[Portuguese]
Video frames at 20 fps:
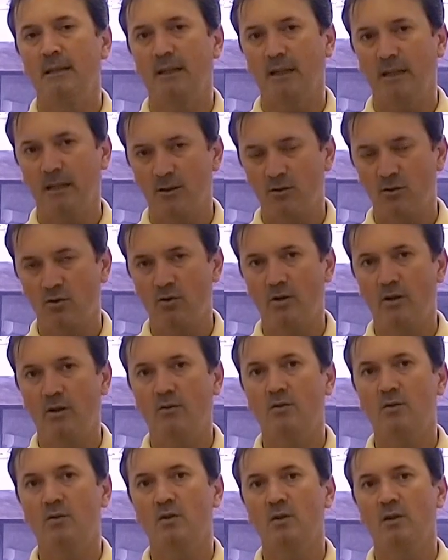naqueles
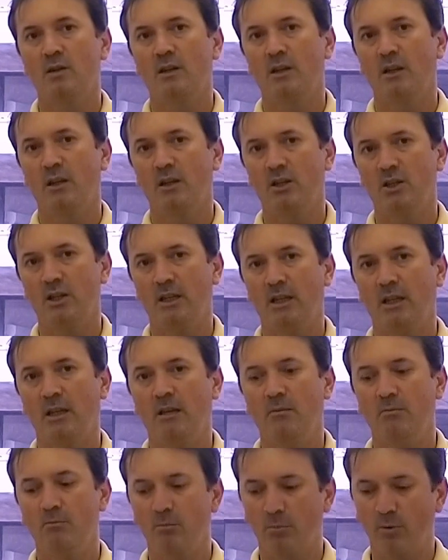solos que já
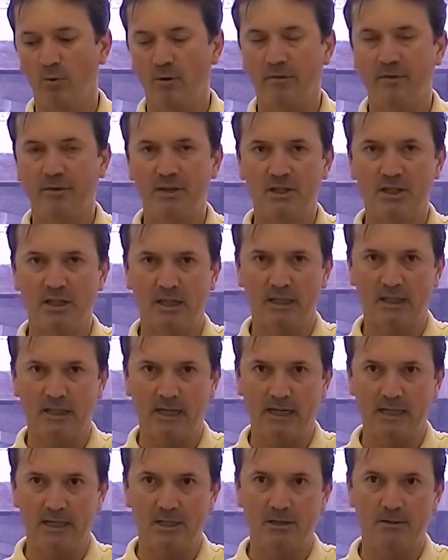têm boa
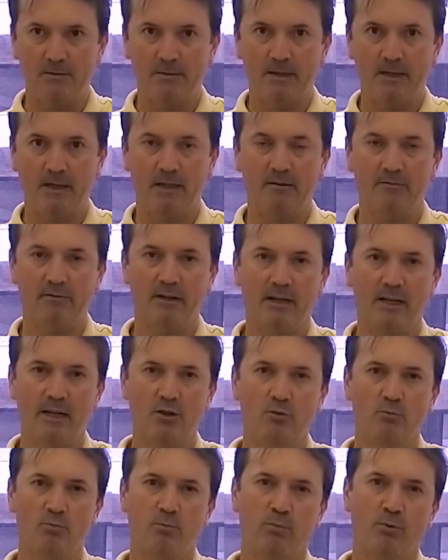fertilidade. Né? Na
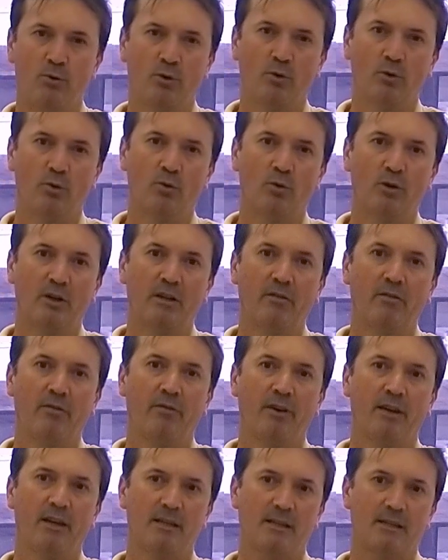verdade, o produtor que
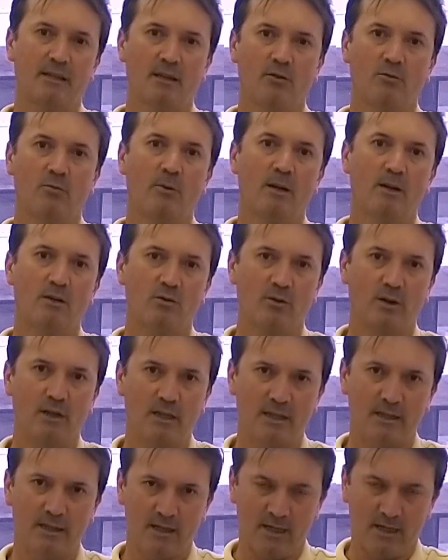fez as
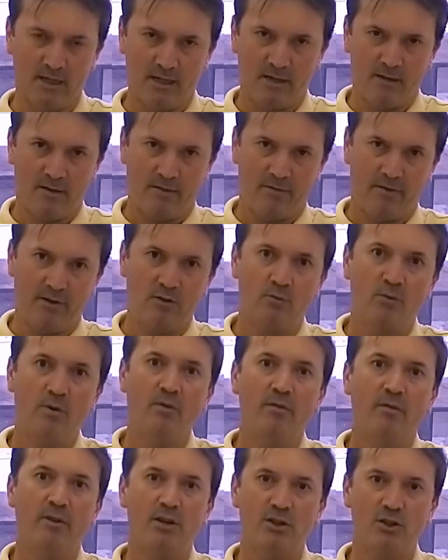adubações fez um
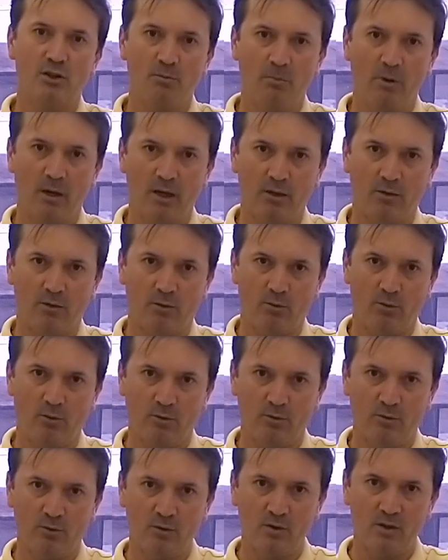investimento ao
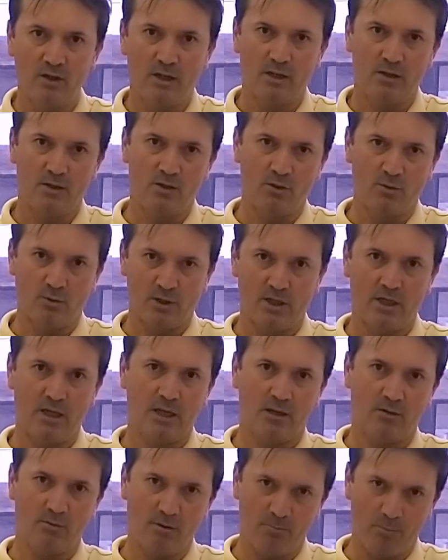longo dos anos e hoje ele
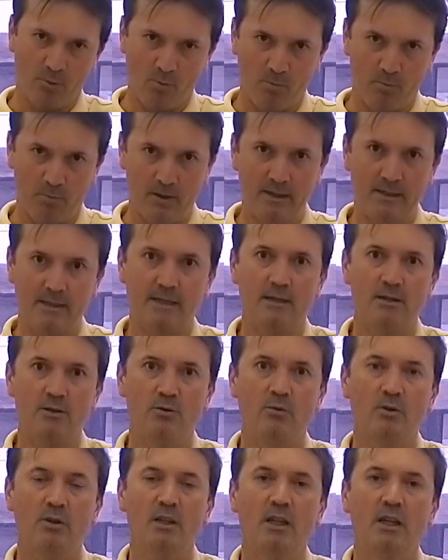tem uma poupança de
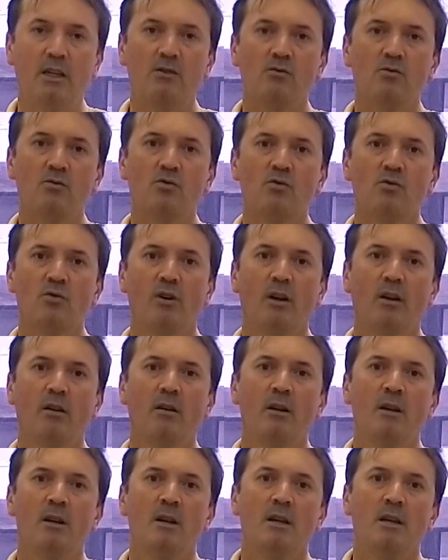nutrientes no solo